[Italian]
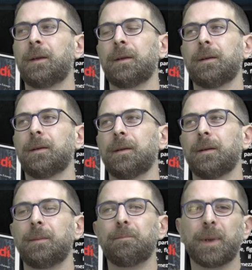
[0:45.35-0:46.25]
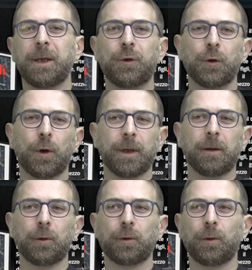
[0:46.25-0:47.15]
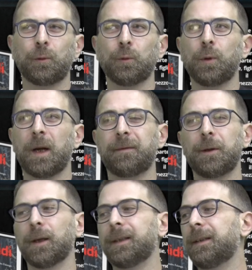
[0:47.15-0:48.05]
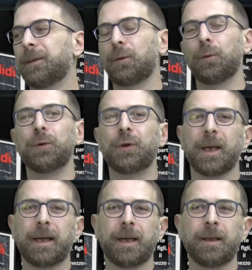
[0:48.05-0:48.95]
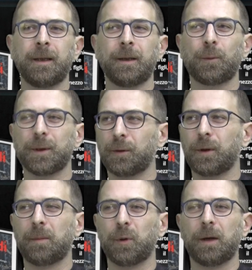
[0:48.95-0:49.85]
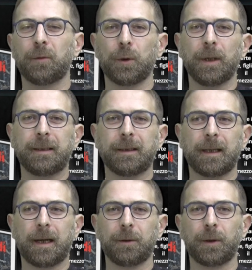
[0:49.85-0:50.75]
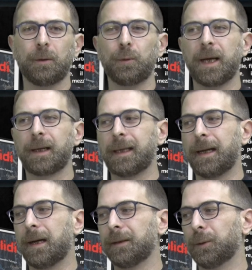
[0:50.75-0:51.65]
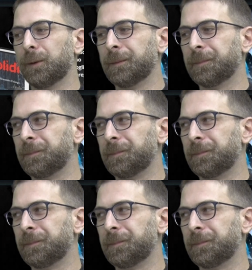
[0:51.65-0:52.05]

eh, imprigiona, lo tortura fino a distruggere questo capolavoro letterario che lui ha creato.